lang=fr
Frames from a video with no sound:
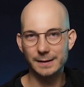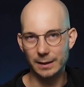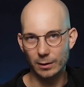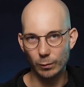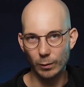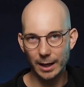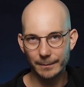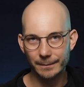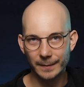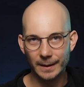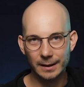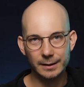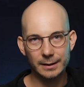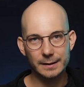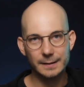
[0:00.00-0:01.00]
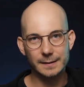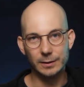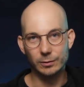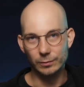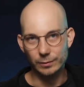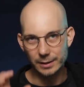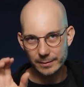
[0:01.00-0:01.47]
c'est quoi?
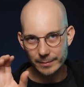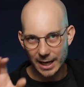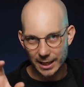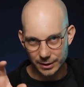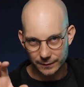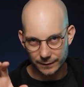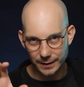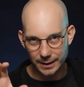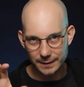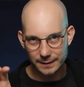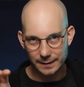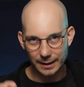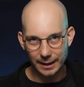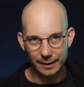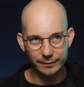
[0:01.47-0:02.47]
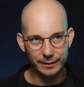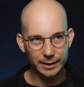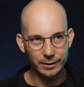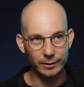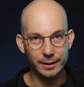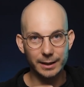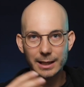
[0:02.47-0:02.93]
C'est une image fixe
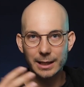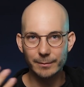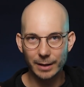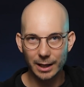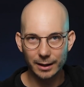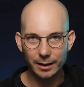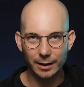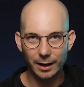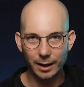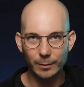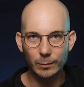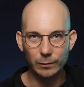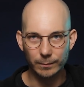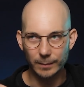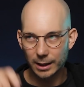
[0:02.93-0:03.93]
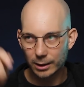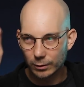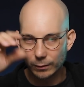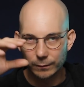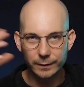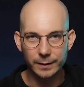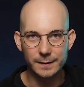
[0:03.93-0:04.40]
avec un élément en mouvement
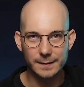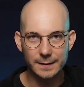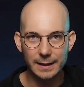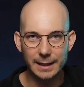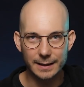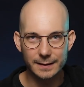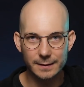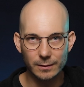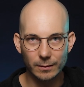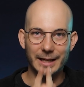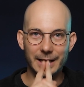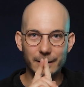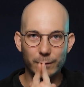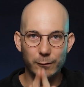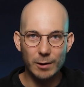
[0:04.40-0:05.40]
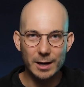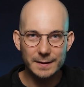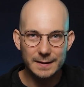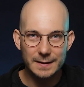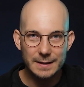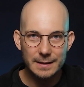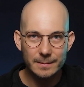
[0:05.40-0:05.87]
qu'on fait une sélection. Et
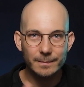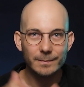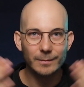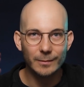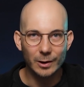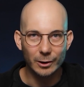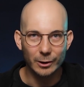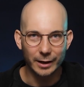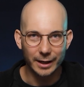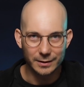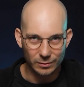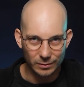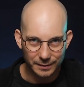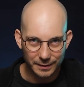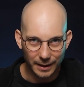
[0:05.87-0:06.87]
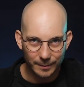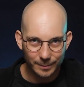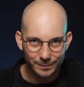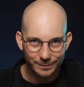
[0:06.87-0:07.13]
voici le résultat.